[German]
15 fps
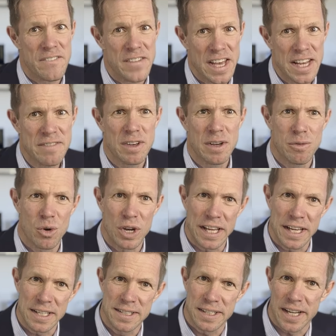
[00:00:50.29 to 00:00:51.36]
werden wir wohl
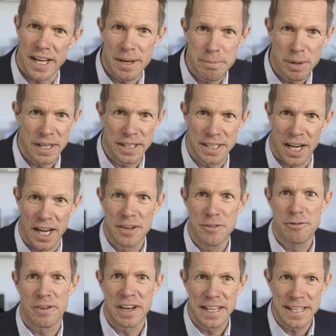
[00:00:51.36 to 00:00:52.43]
erst in ein paar Jahren
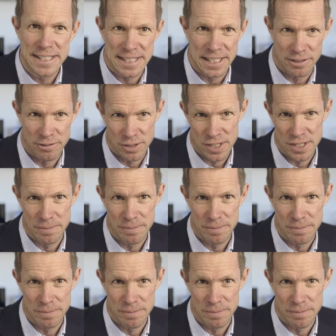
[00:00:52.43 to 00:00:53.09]
verlässlich wissen.